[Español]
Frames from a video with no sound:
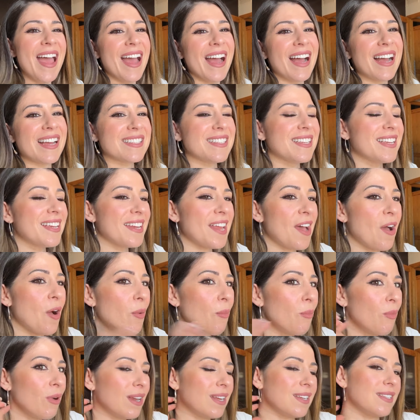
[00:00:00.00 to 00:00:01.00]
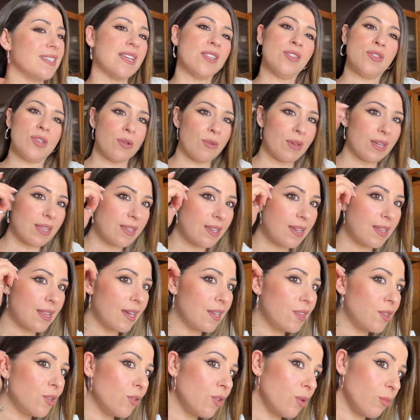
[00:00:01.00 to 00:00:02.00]
Así que nada, bueno, ya estoy vestida
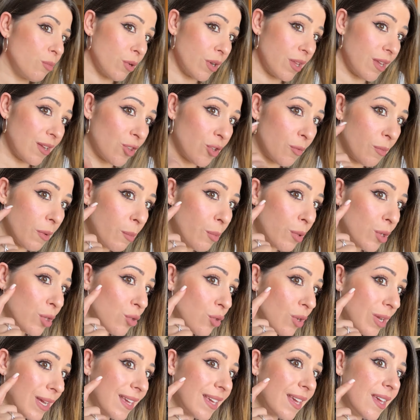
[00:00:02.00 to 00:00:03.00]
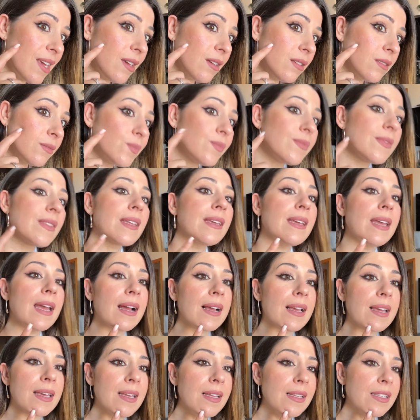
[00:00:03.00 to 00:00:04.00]
y todo, por cierto me he puesto aquí y
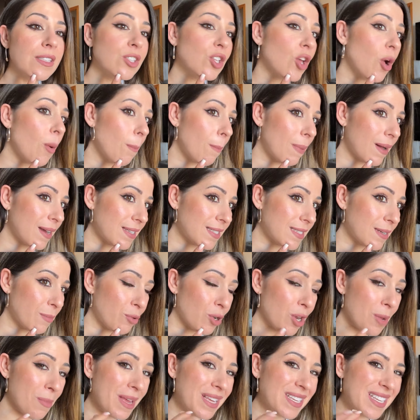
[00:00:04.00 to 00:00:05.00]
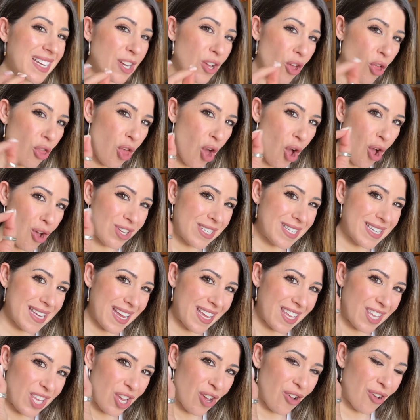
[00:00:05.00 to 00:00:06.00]
aquí dos parches, porque me han salido dos
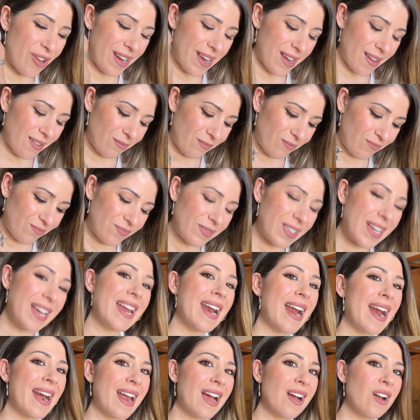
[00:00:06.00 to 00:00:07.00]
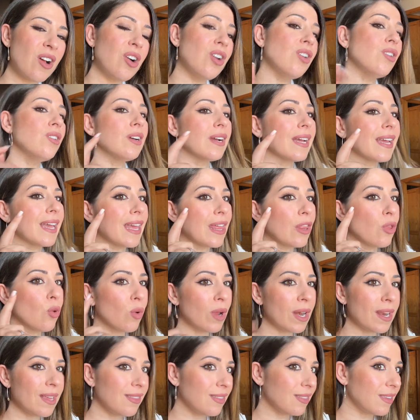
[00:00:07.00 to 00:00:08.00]
señores. Granaco que
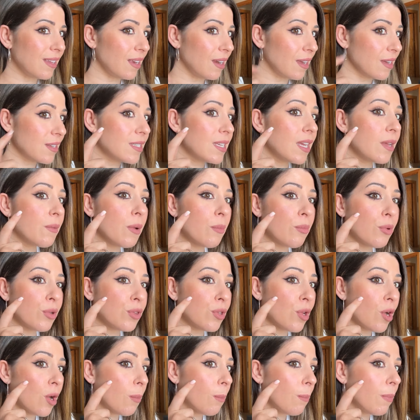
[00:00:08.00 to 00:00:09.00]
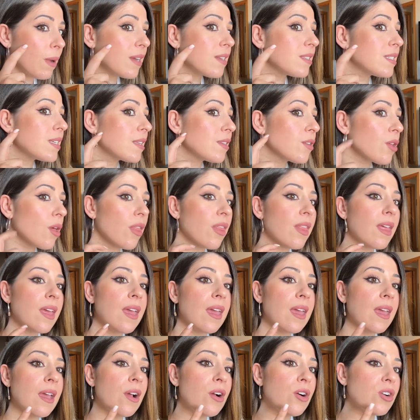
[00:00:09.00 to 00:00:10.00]
duelen tela. Así que me he puesto los parches estos
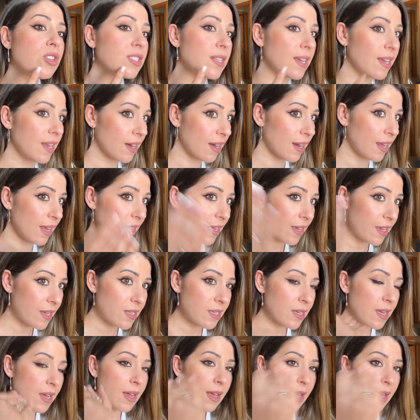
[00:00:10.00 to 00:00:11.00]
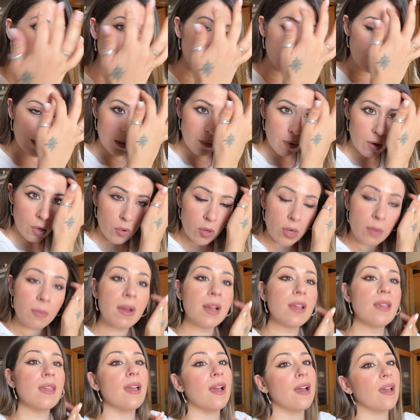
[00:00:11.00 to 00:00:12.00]
de COS RX debajo del
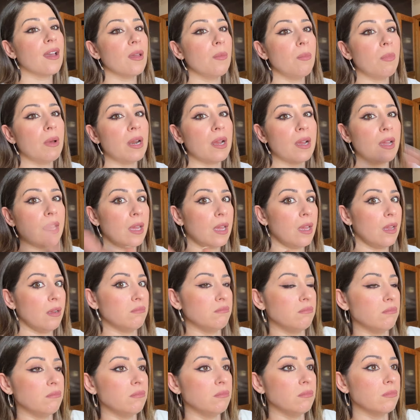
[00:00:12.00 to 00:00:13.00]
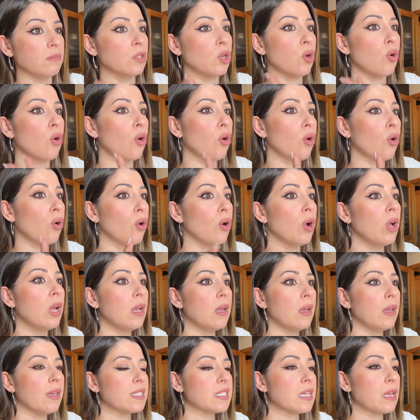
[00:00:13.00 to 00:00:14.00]
maquillaje para que no
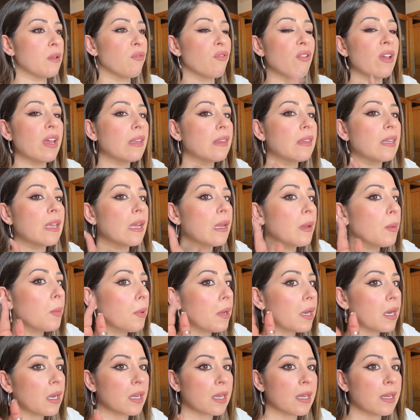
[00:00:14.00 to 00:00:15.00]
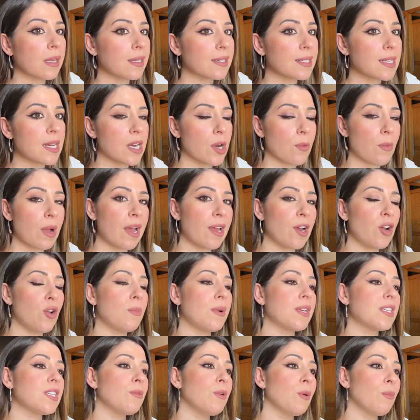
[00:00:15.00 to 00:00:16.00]
se infecten, para que se rebajen lo
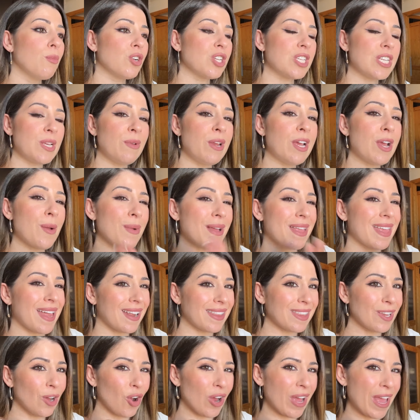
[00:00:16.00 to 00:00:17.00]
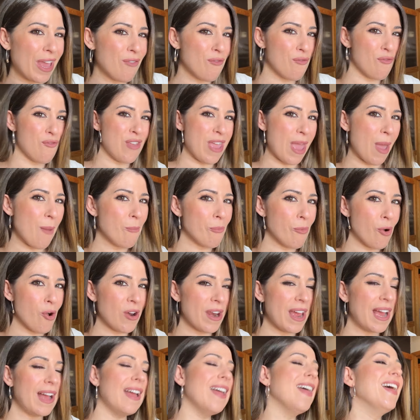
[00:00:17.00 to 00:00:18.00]
máximo posible, que mañana tengo que ir bien
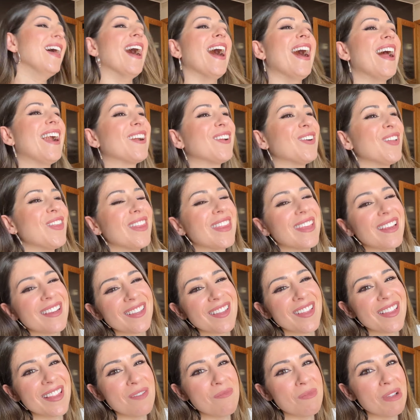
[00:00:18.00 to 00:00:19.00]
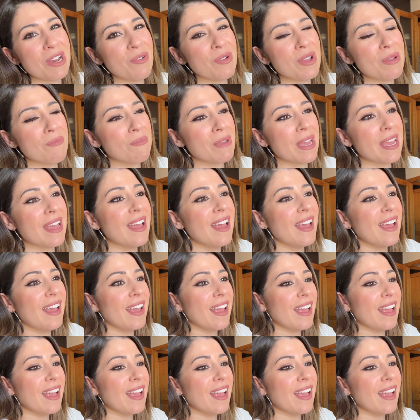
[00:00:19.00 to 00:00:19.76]
mona al concierto de mi Luismi.